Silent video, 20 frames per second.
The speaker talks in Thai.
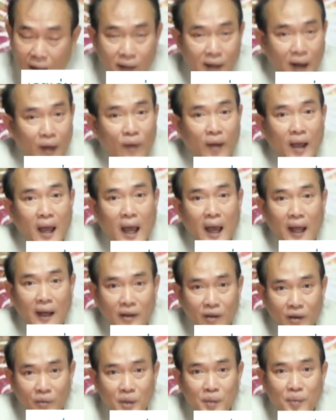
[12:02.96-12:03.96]
ดาวอังคาร
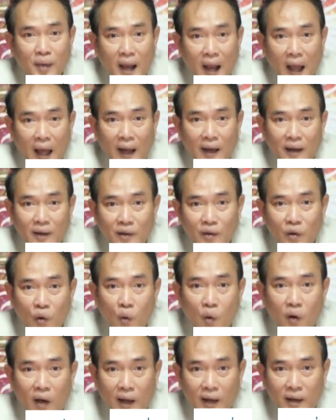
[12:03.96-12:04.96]
ก็มีพลัง
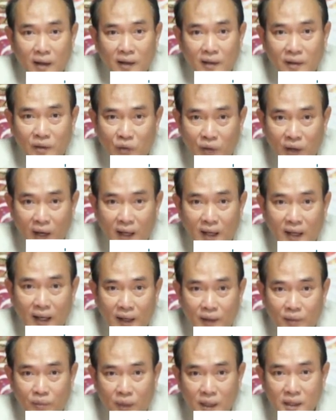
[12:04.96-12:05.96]
คู่กับ อยู่ในเรือ
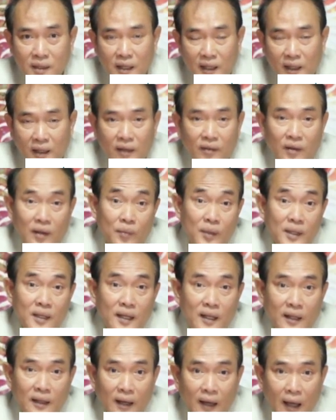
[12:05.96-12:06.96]
นพิจิกราศีพิ
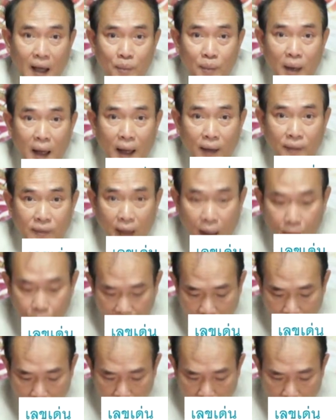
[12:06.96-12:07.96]
จิกนะครับห้าสาม
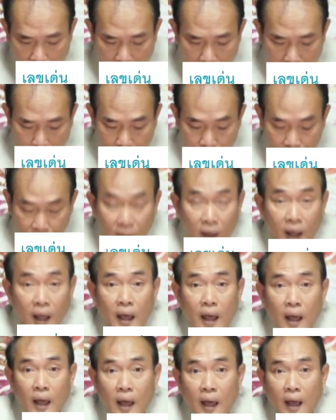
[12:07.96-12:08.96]
สามห้า
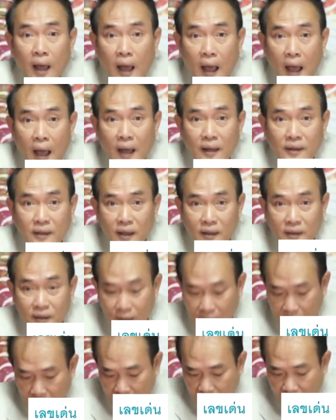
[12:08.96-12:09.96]

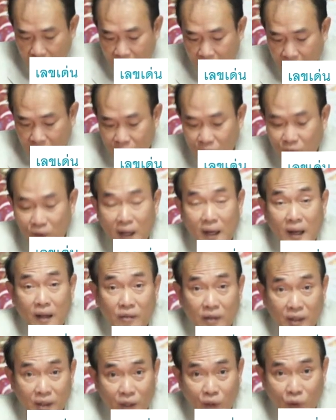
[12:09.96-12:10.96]
5775 อยู่ในรา
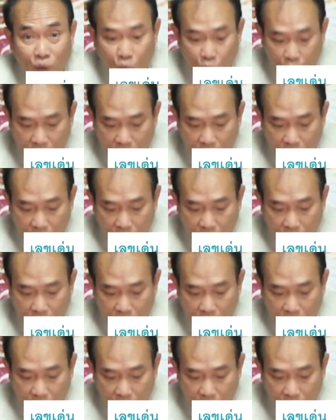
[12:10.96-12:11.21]
ศีธนู